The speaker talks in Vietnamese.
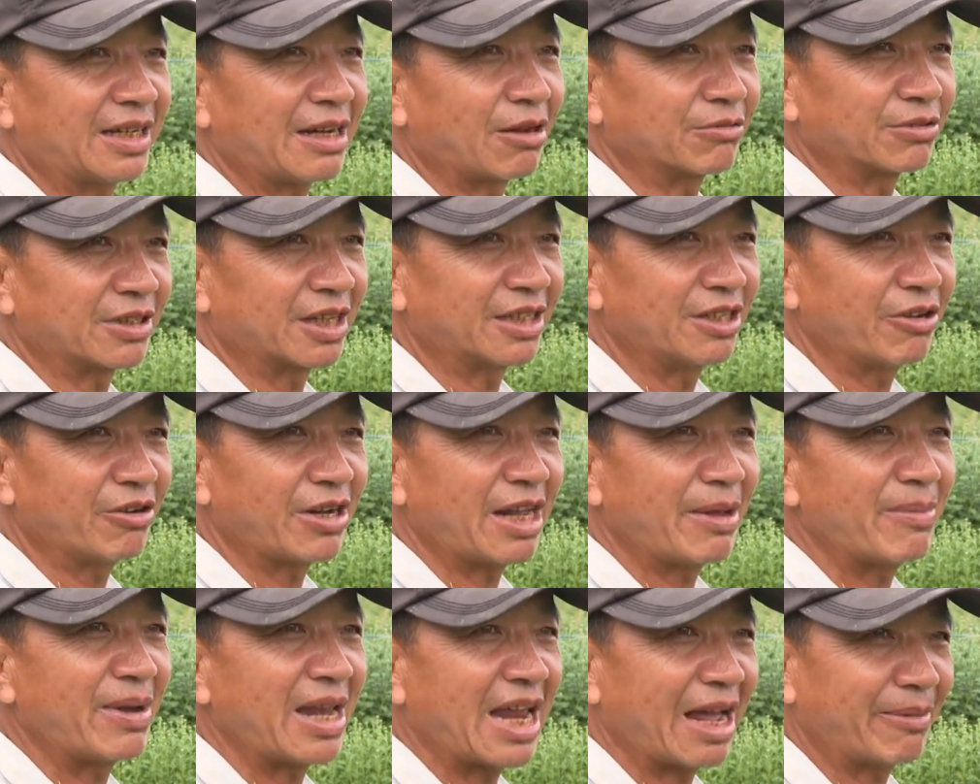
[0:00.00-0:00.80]
đầu tư vô
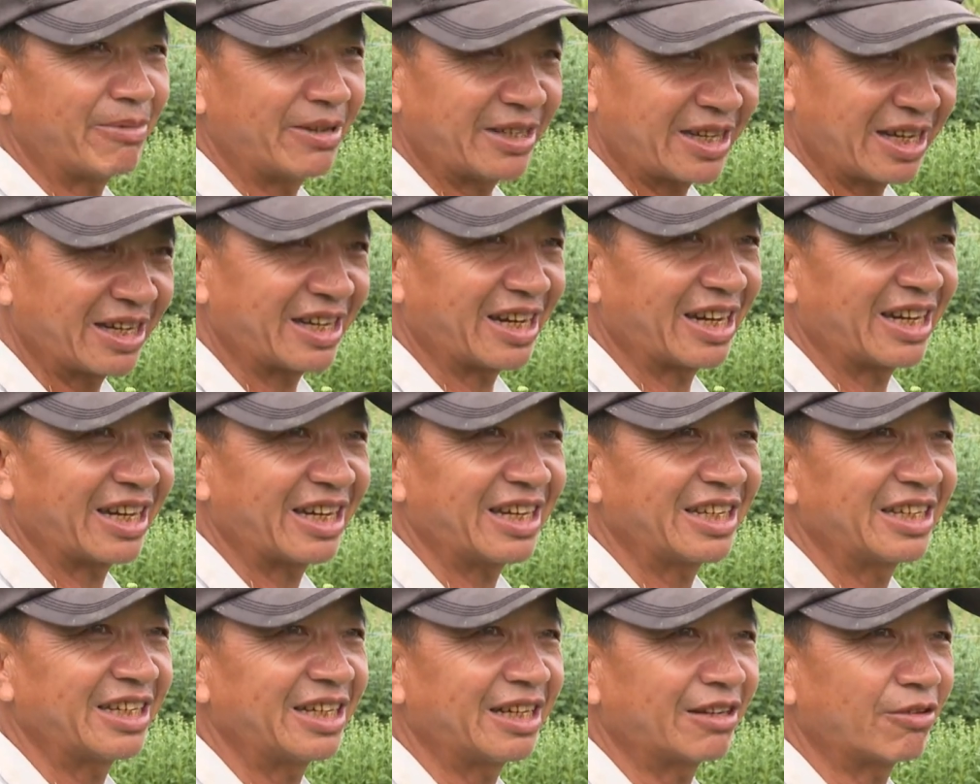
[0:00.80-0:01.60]
đây mình làm cái chuyện này
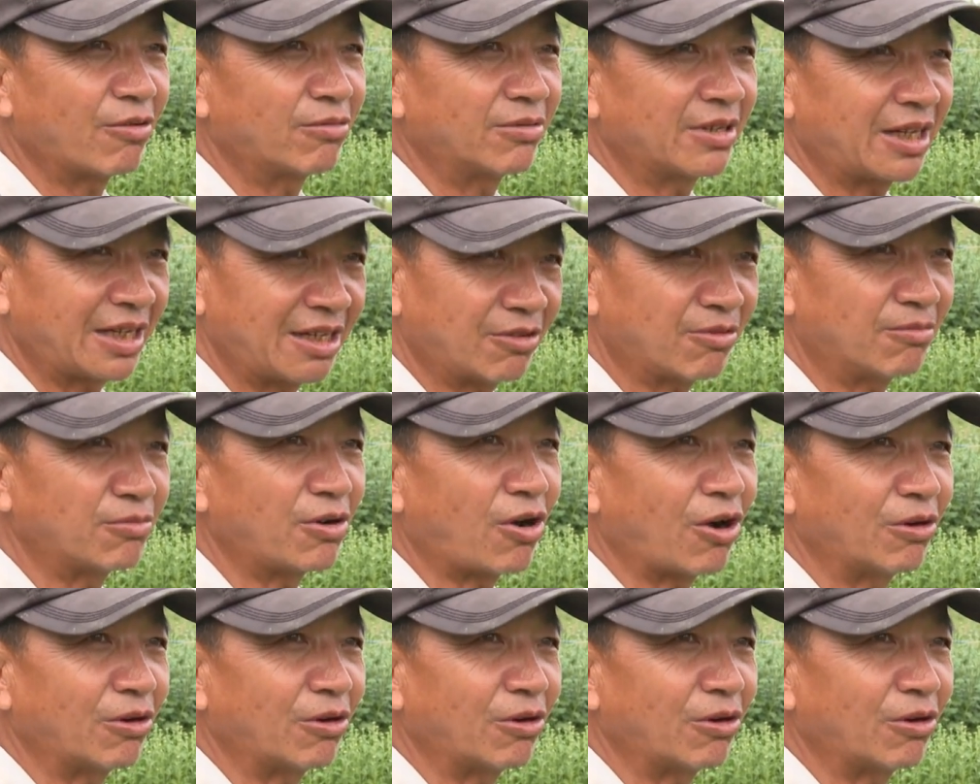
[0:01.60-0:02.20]
như cũng thấy nó cũng